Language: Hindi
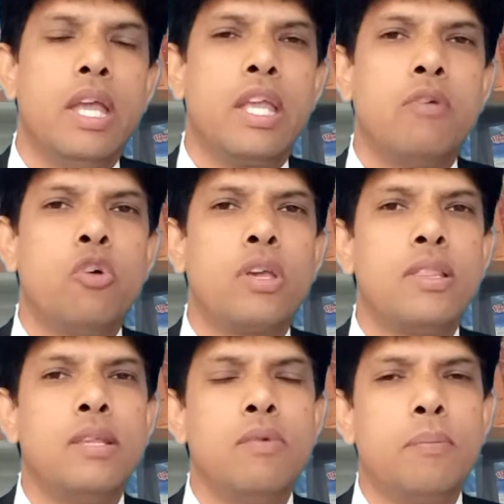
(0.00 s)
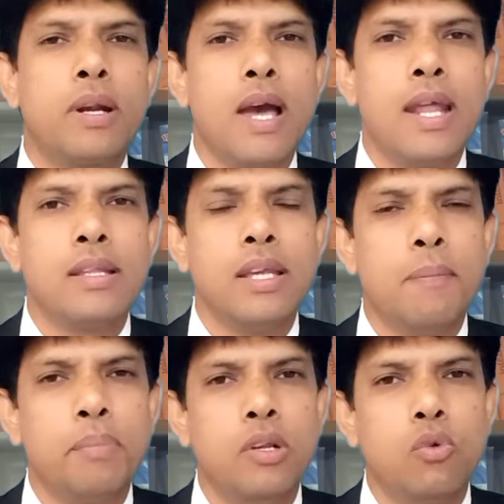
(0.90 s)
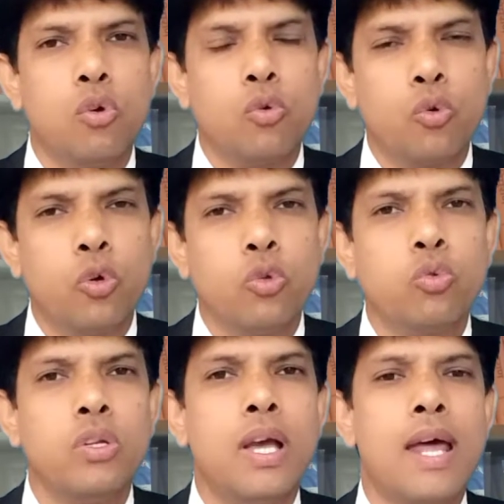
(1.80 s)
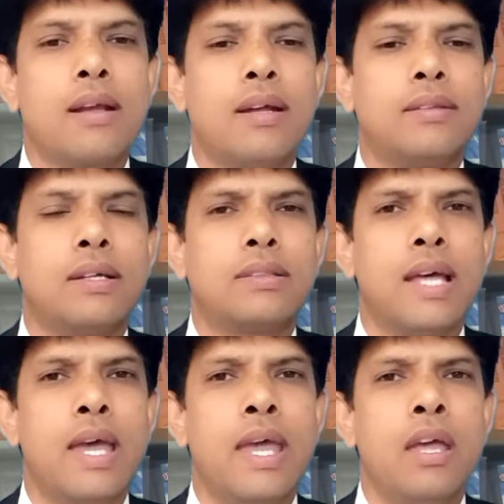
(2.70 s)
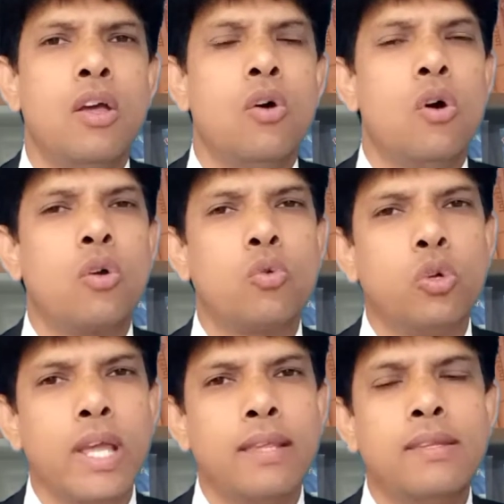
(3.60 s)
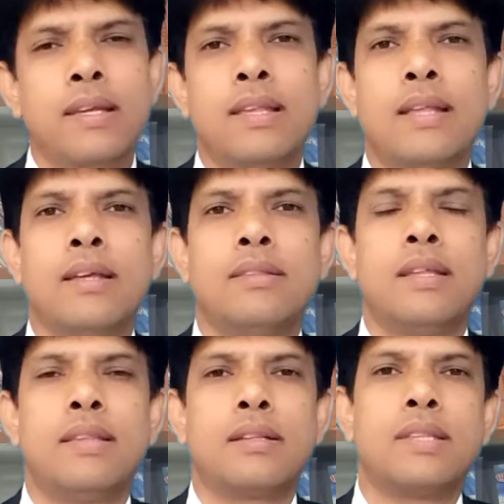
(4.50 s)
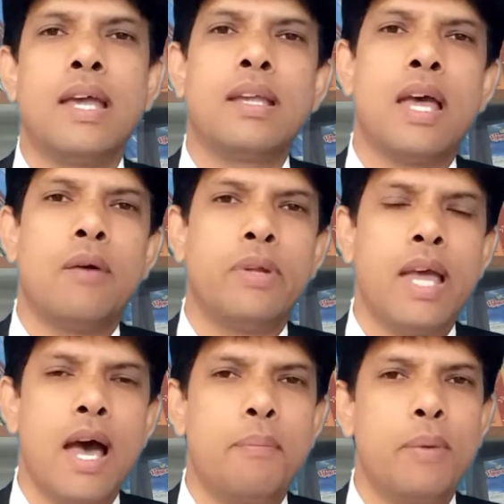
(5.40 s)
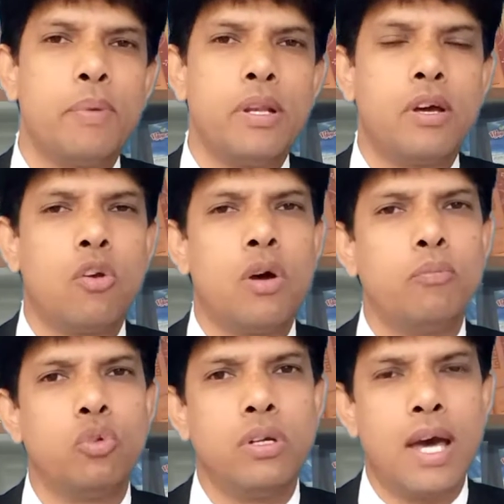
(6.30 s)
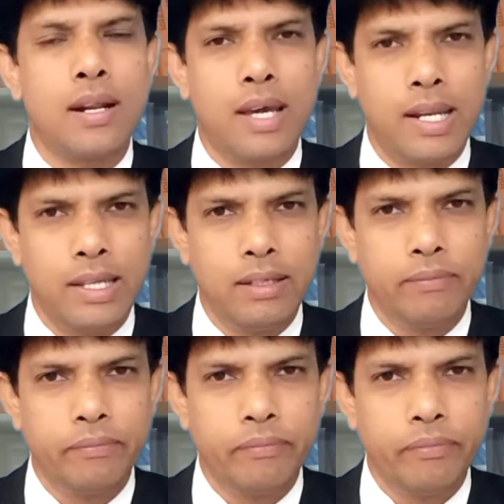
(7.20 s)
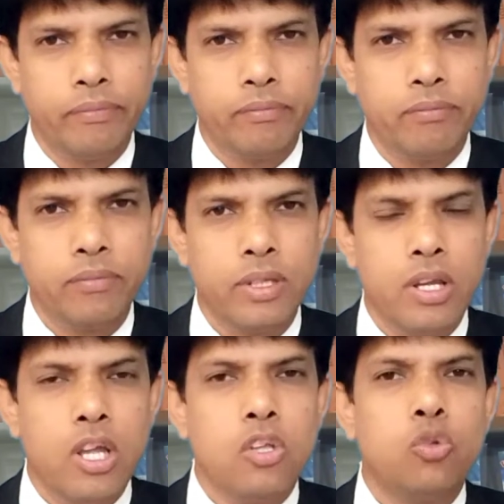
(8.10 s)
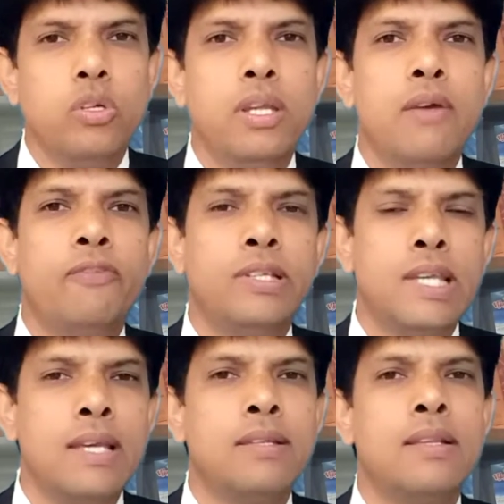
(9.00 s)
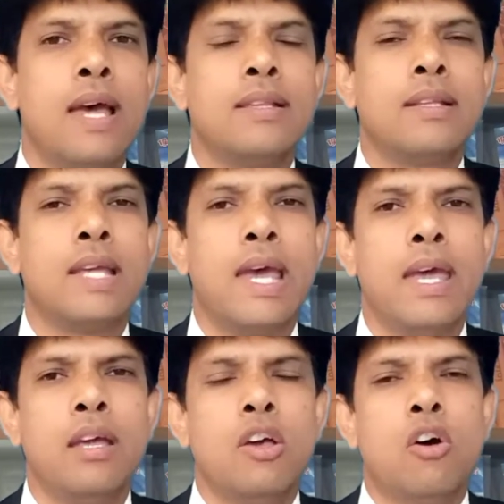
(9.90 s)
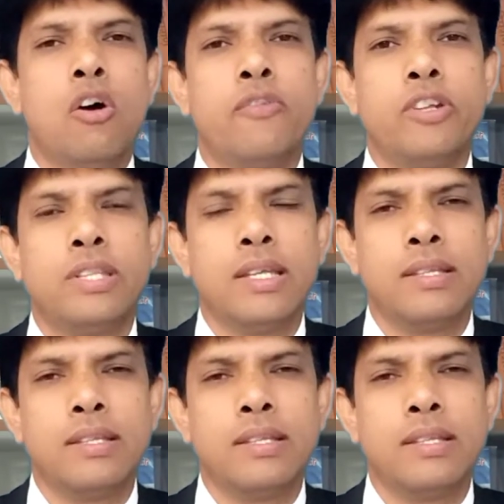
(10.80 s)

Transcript: कि वो किसी भी प्रकार की अपील को खुद स्वीकार कर सकता है और खुद ऐसी इजाज़त दे सकता है कि हाँ भैया आप अपील करो हम स्वीकार करेंगे तो ये विशेष इजाज़त है और विशेष